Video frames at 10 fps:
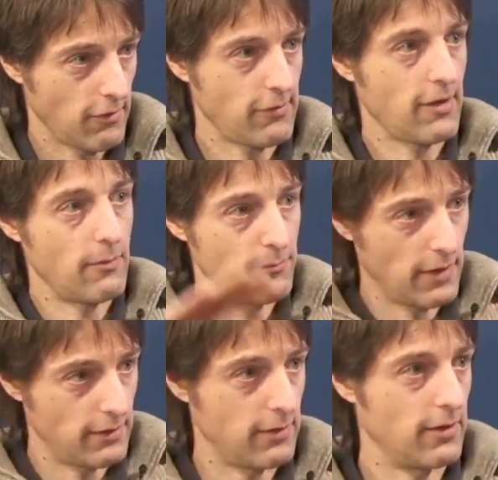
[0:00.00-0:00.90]
Das heißt, ich habe
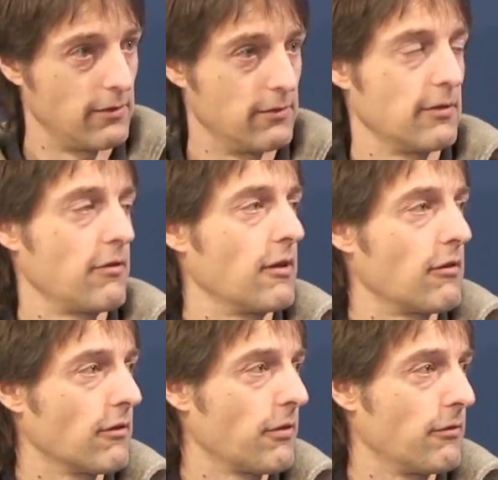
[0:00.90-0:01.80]
eine, ein
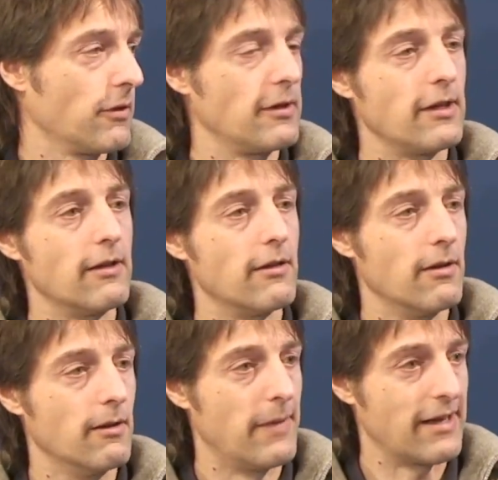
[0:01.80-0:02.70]
3D
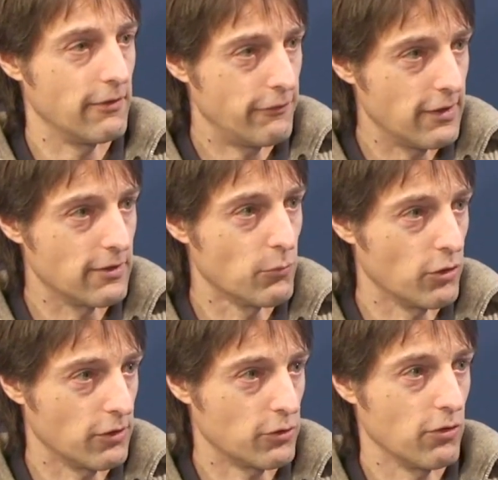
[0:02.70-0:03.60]
Battlefield
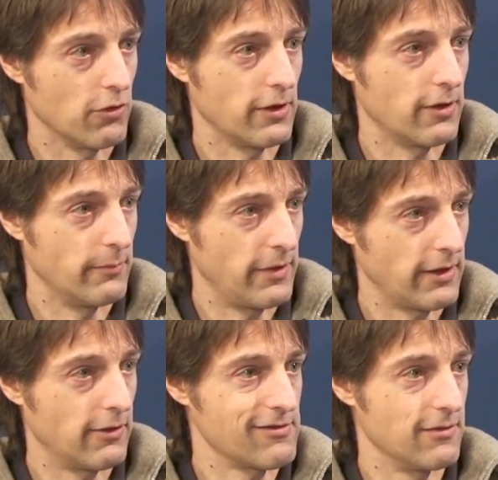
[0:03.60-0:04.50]
Monitoring im
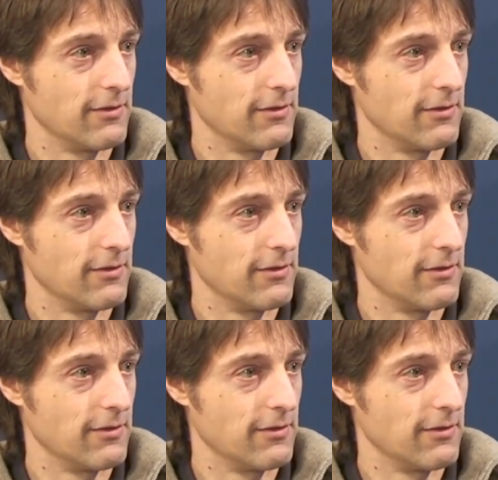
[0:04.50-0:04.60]
Englischen.